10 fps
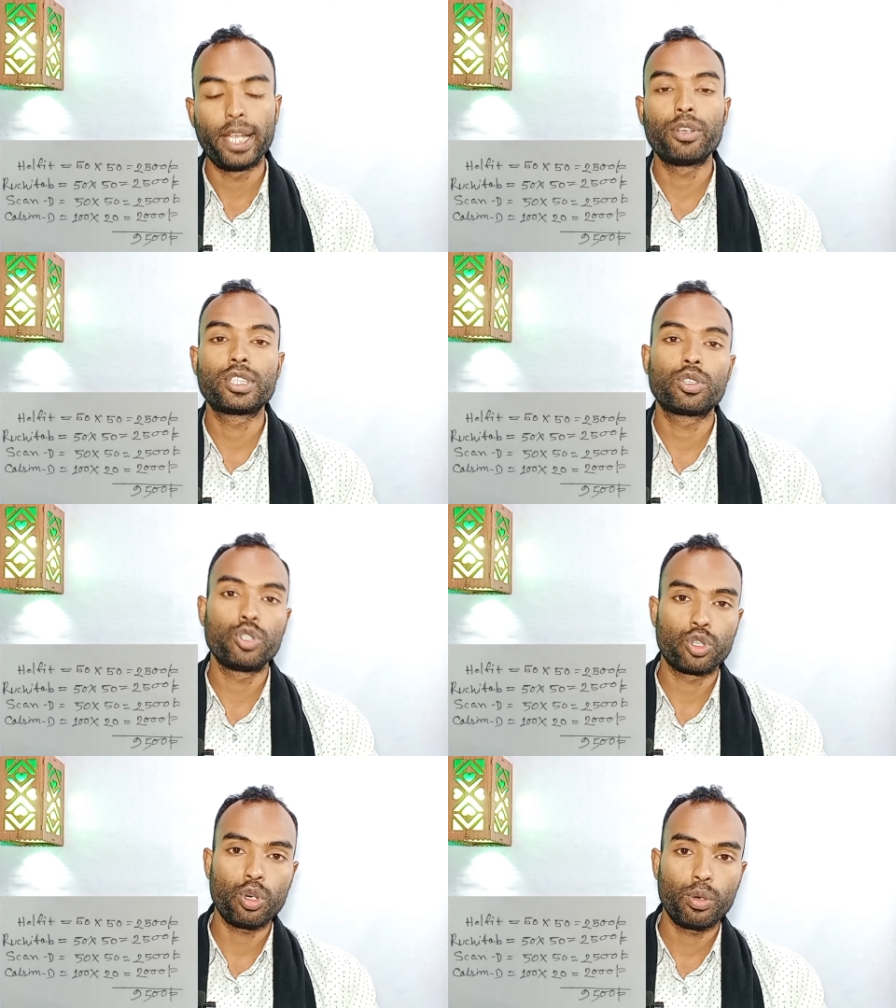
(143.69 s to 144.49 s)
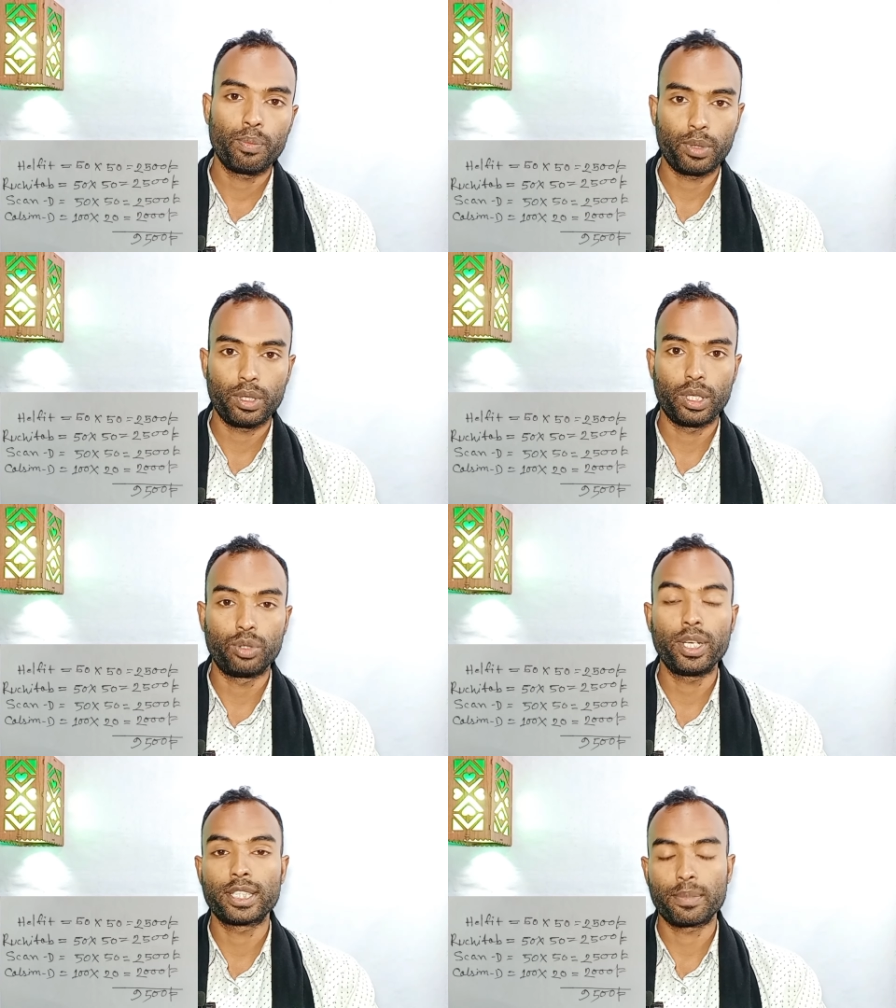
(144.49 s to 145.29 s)
এ হচ্ছে দুশো
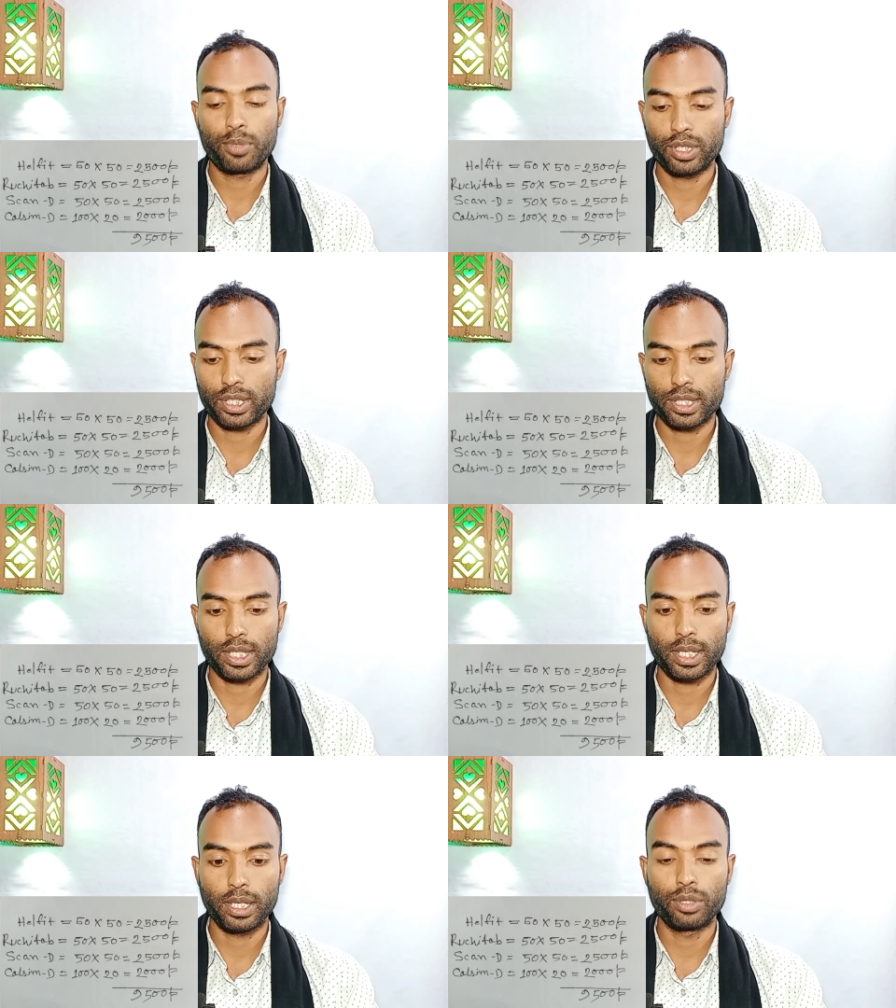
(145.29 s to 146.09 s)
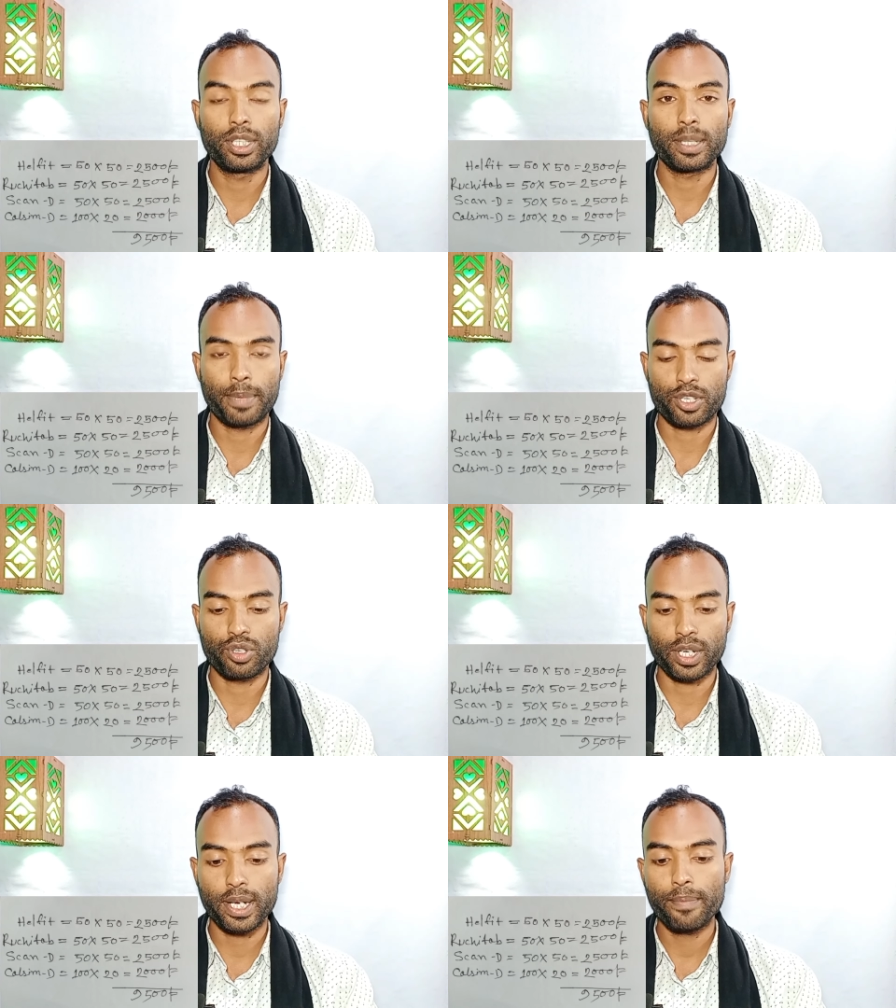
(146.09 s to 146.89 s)
দুই হাজার পঞ্চাশ টাকা দুই হাজার
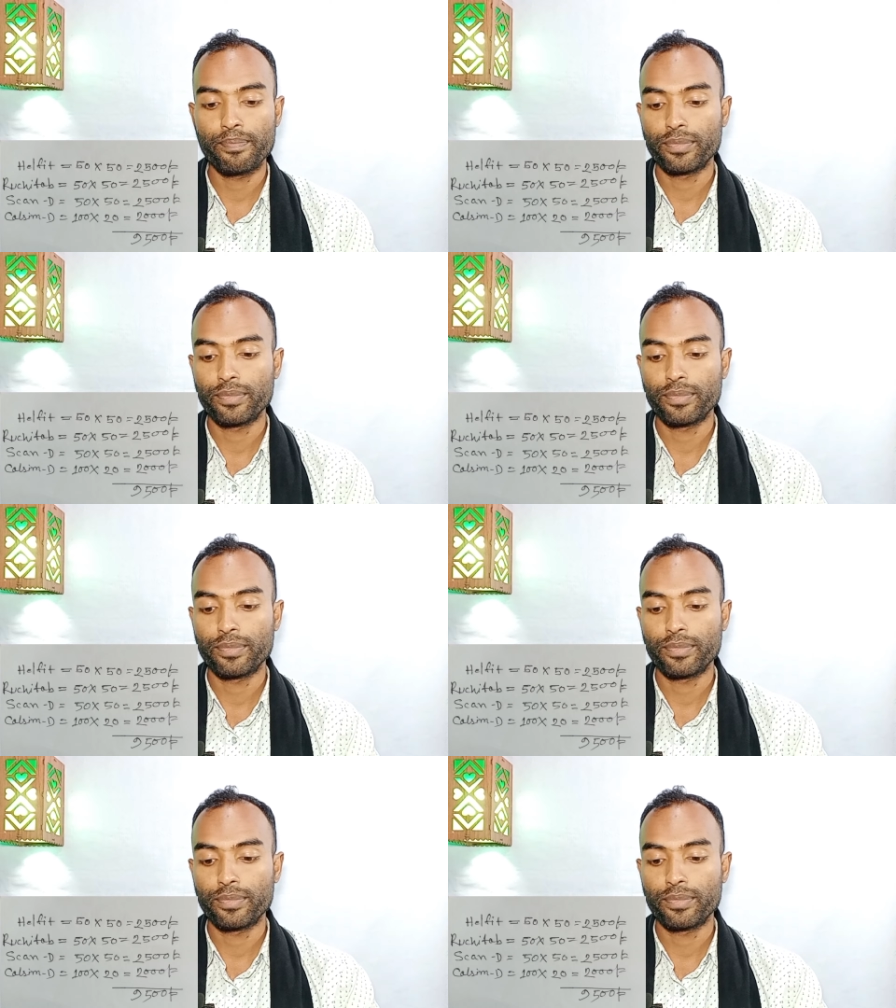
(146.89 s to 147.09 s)
পাঁচশো টাকা